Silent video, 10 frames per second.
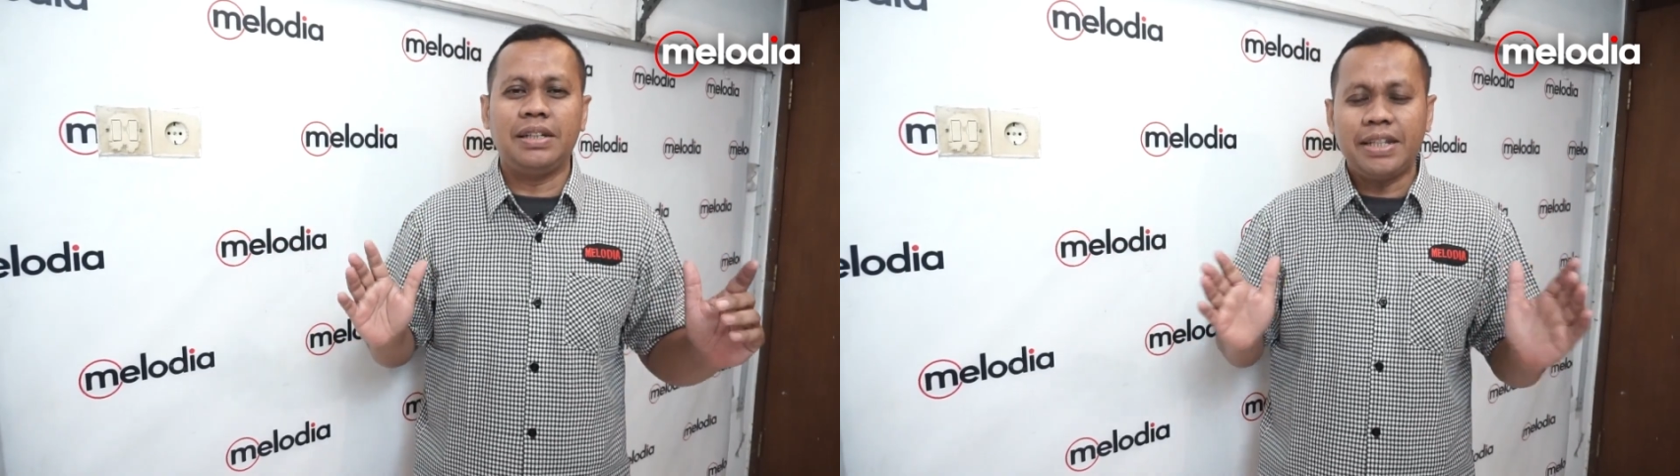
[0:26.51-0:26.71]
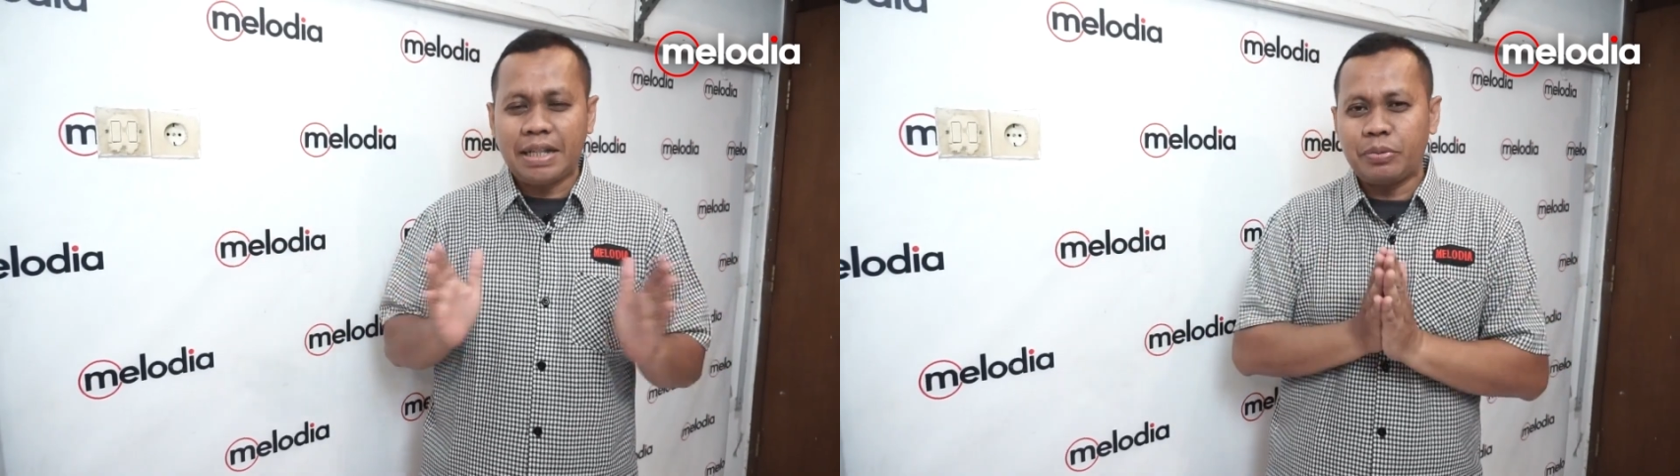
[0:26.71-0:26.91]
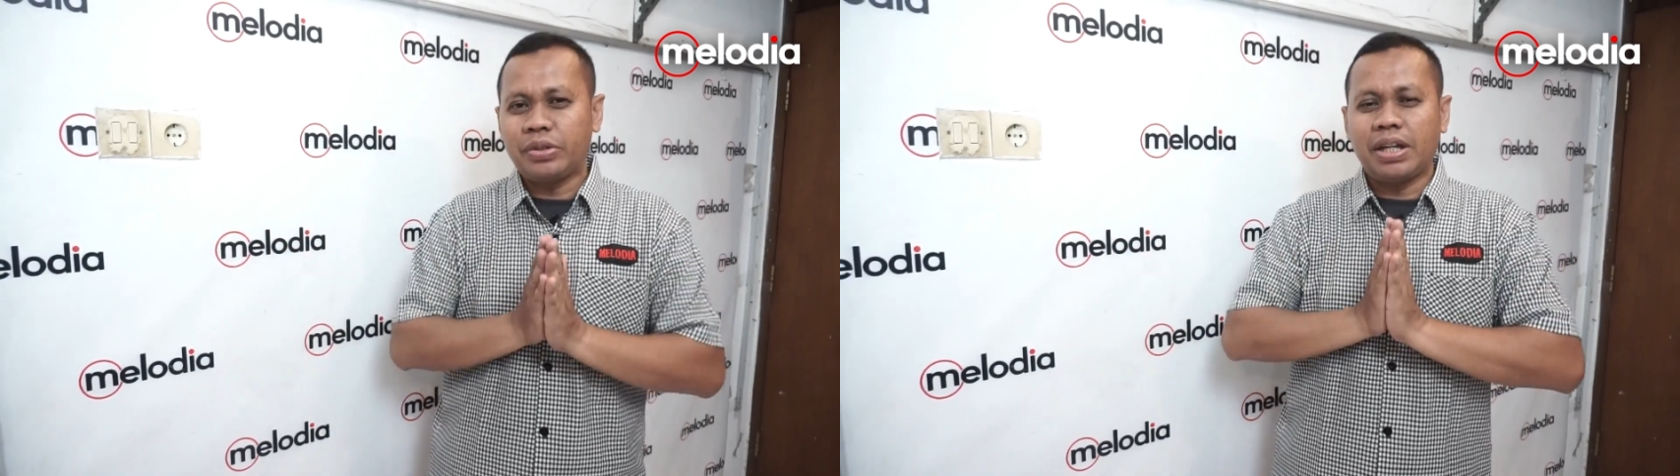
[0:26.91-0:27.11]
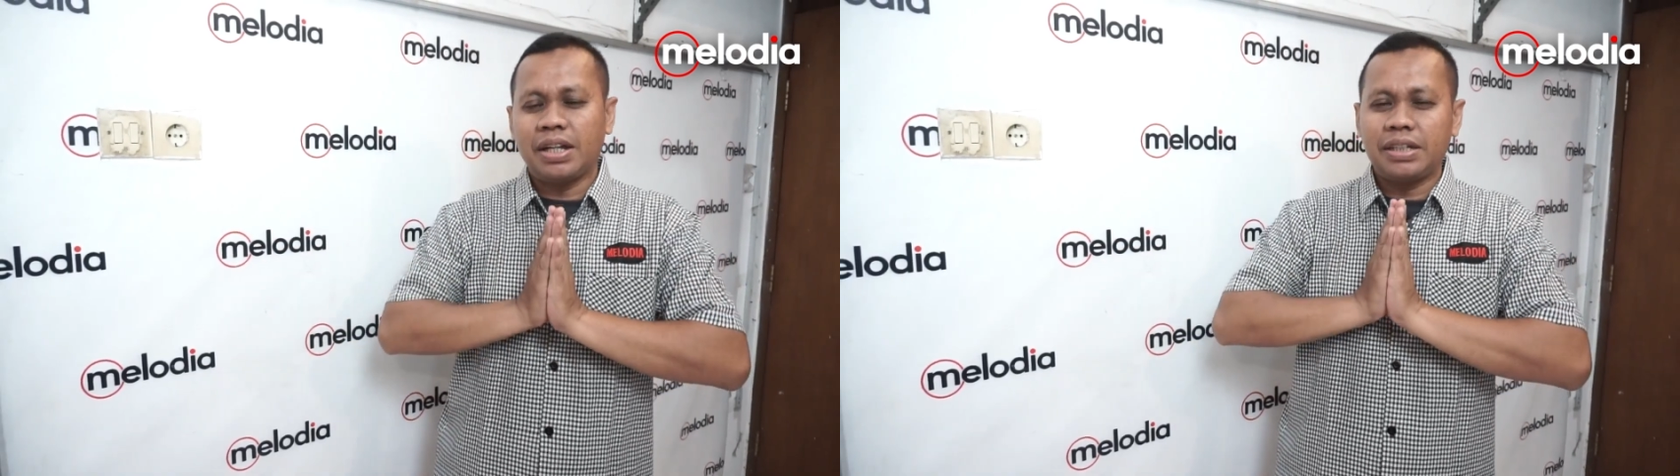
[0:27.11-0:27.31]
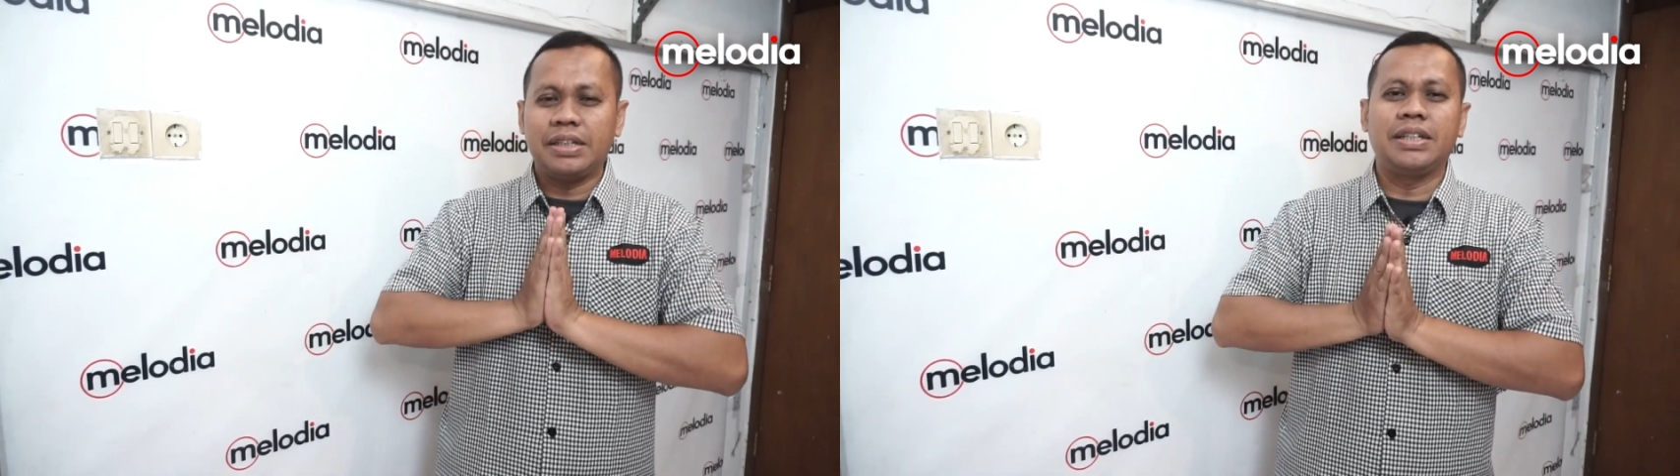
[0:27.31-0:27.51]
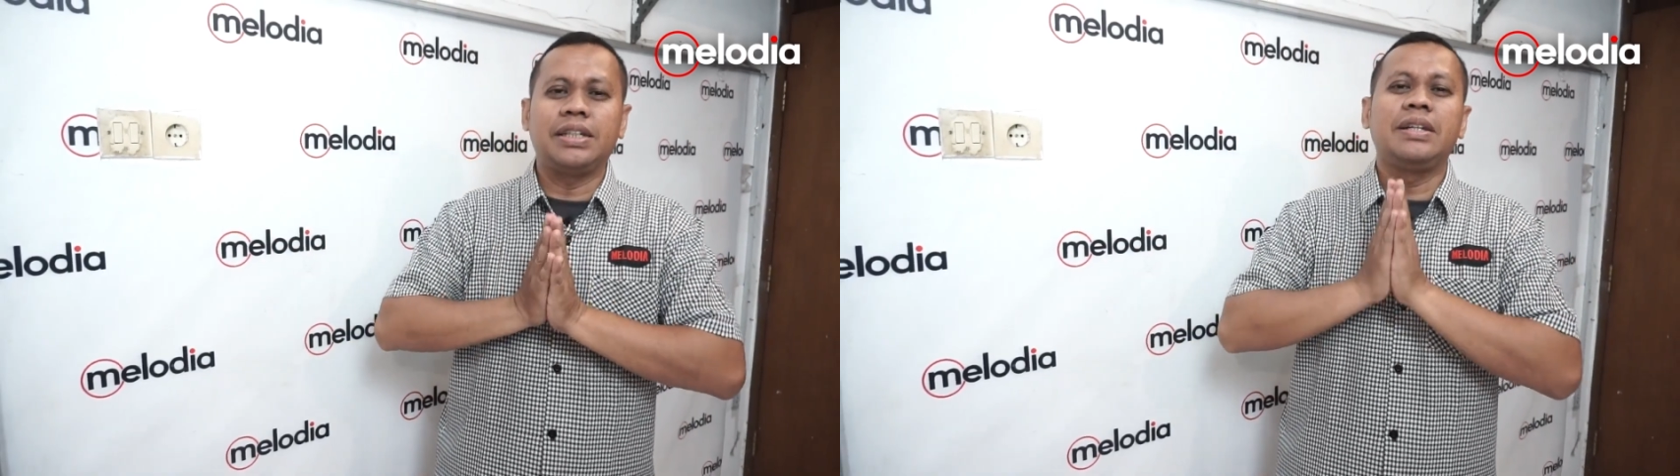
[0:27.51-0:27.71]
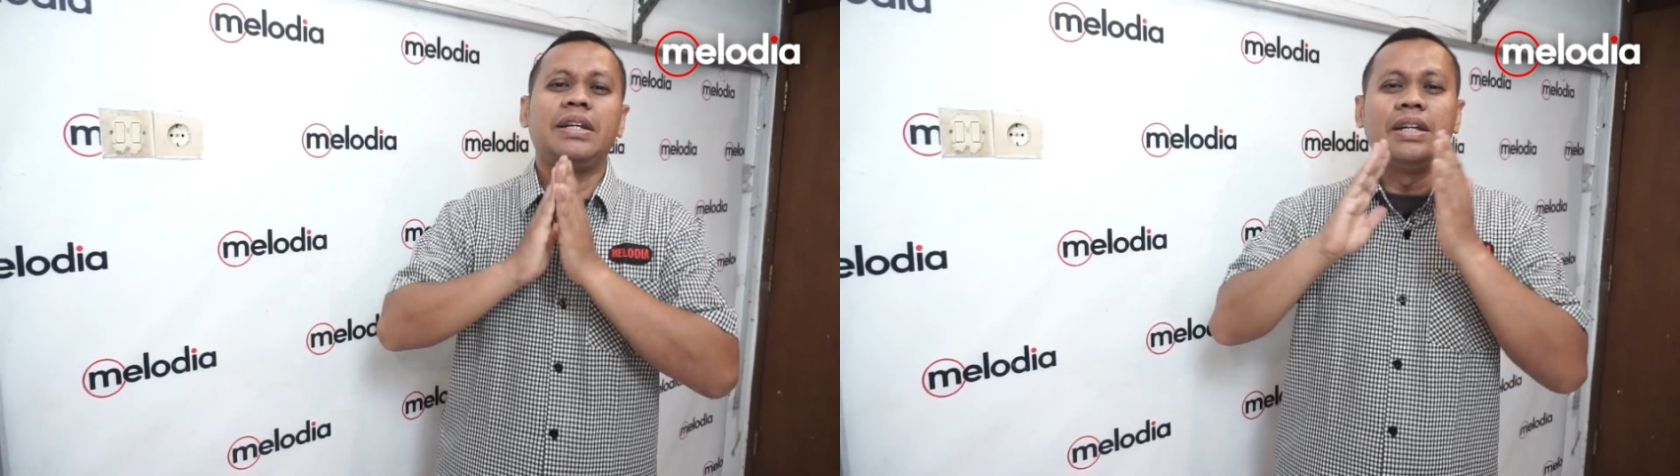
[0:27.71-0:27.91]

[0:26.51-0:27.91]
kita punya di